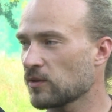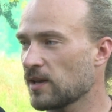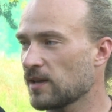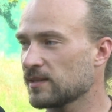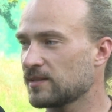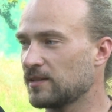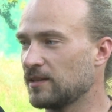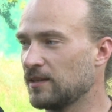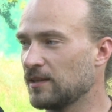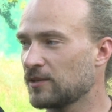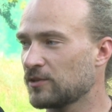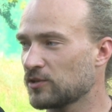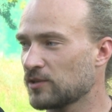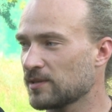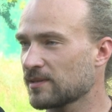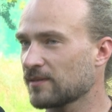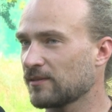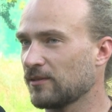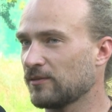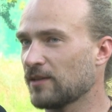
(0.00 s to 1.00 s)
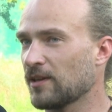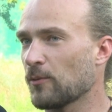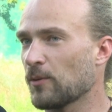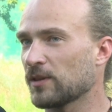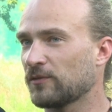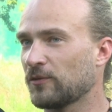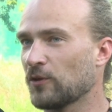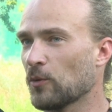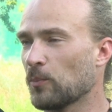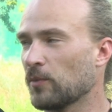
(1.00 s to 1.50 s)
okazji igrzysk to
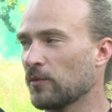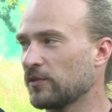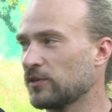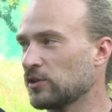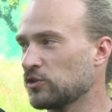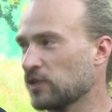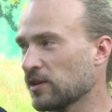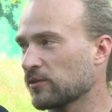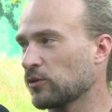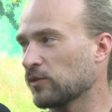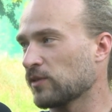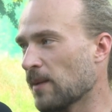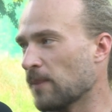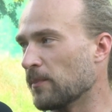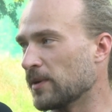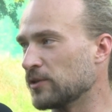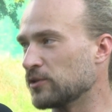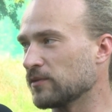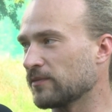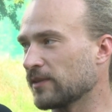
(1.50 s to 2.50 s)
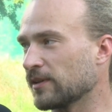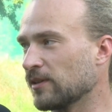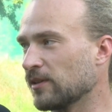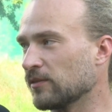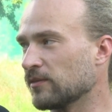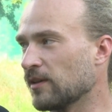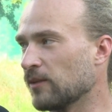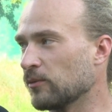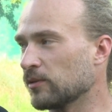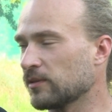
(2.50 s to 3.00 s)
najłatwiej opowiedzieć, jak to tam będzie
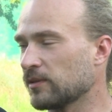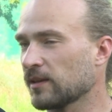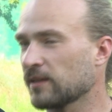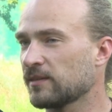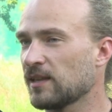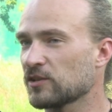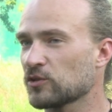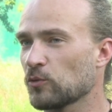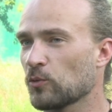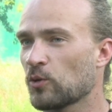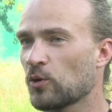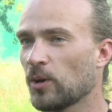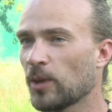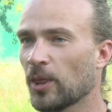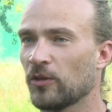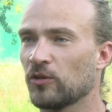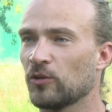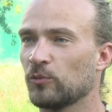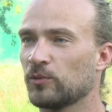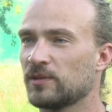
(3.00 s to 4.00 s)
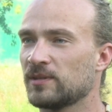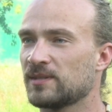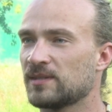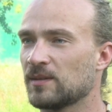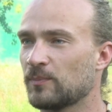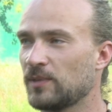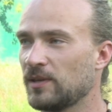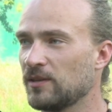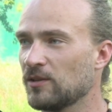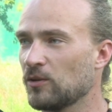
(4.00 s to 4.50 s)
wyglądało. Tak? Naszą koronną
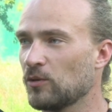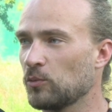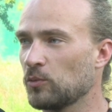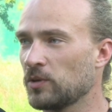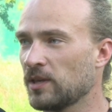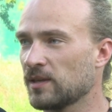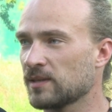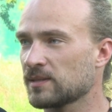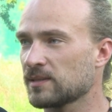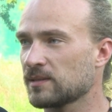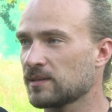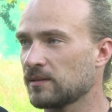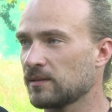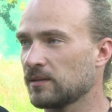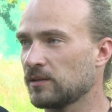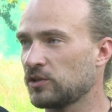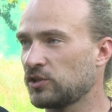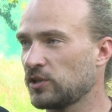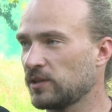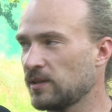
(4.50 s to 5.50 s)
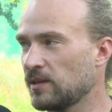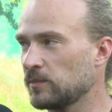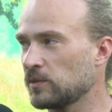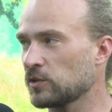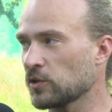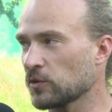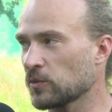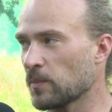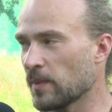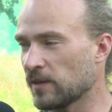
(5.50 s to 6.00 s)
dyscypliną jest
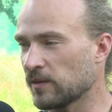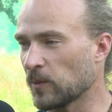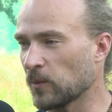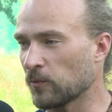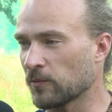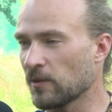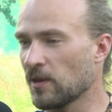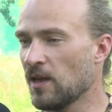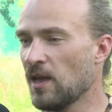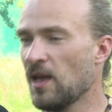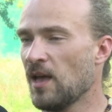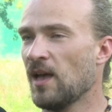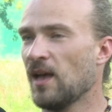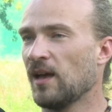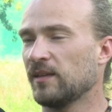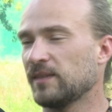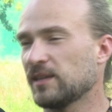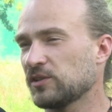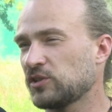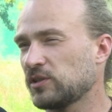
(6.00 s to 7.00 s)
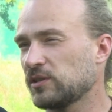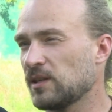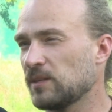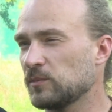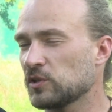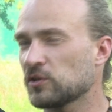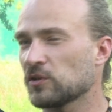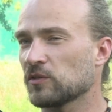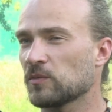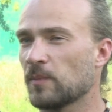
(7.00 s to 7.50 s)
70 e, metrów. Na
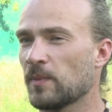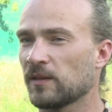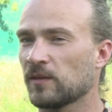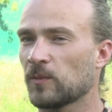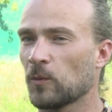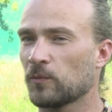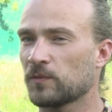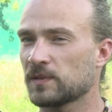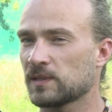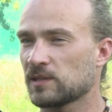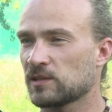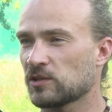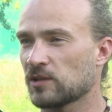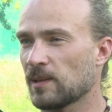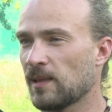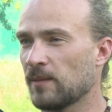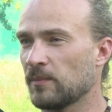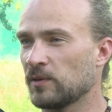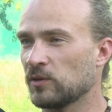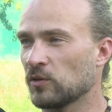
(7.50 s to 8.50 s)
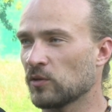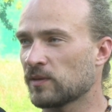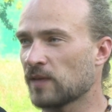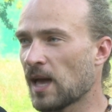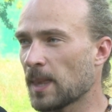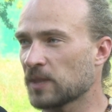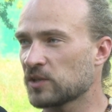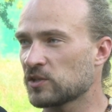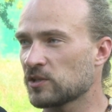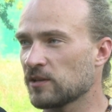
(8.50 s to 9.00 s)
70 metrów strzelamy do
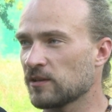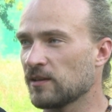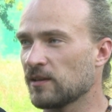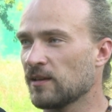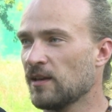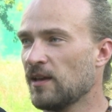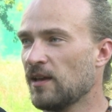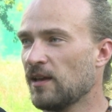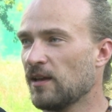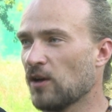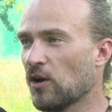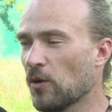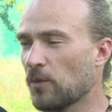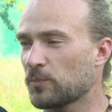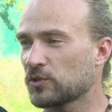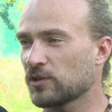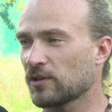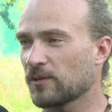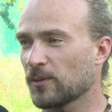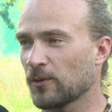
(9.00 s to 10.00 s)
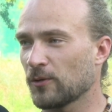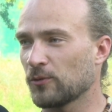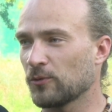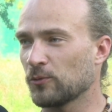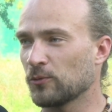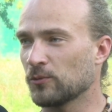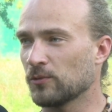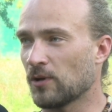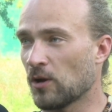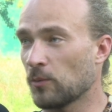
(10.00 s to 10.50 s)
tarczy o
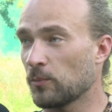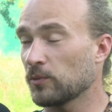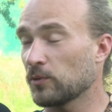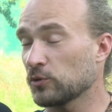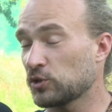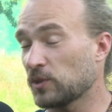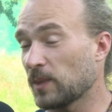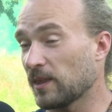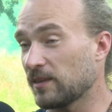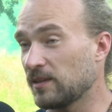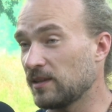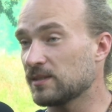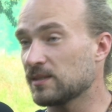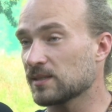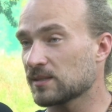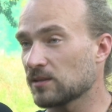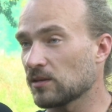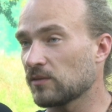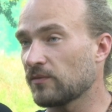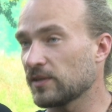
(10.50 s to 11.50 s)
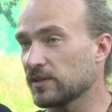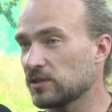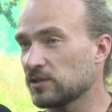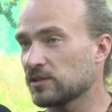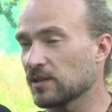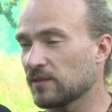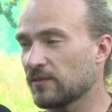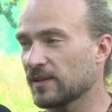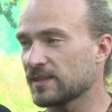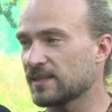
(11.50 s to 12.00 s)
przekroju, o, o średnicy
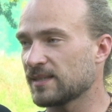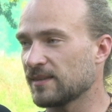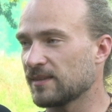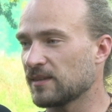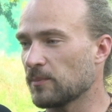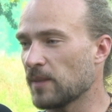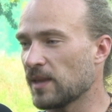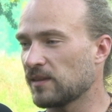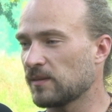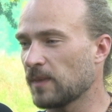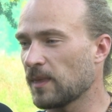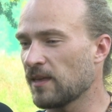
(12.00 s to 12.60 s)
122 cm.